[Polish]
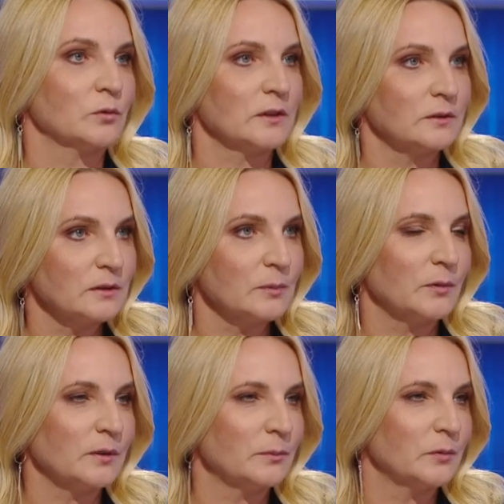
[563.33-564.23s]
które do tej
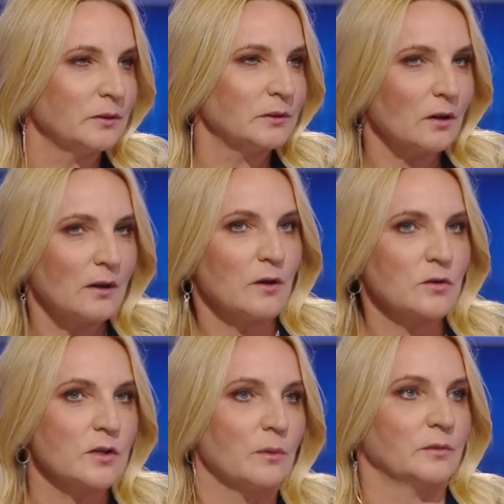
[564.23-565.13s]
pory były trochę
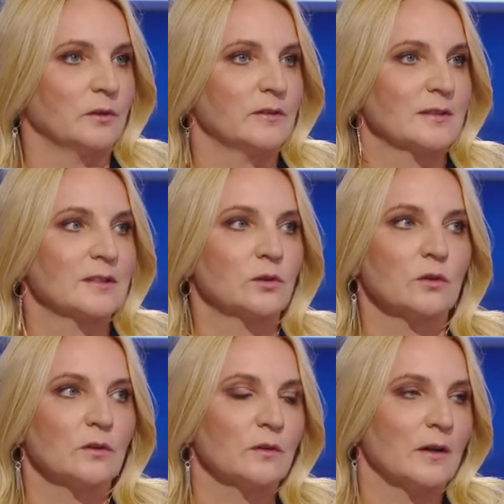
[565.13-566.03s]
osobno, więc
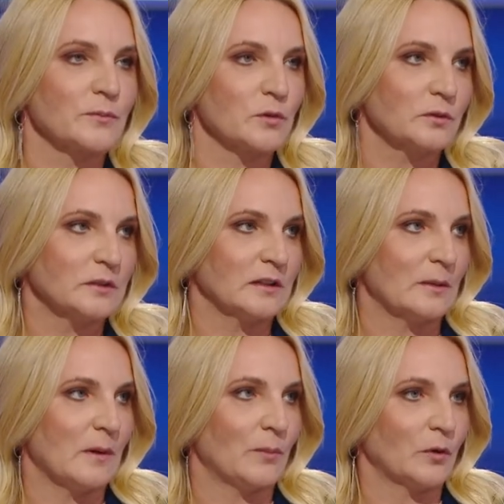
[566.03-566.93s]
to absolutnie nie
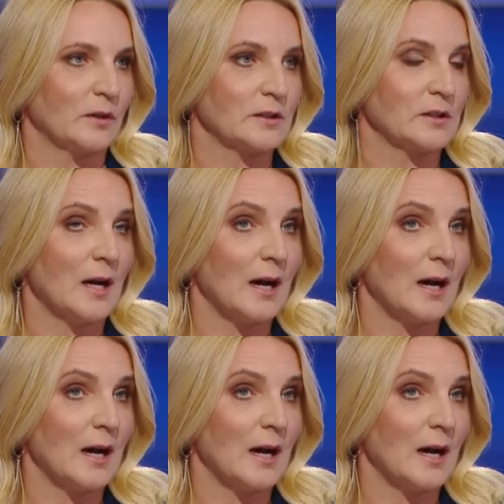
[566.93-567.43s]
ma pokrycia,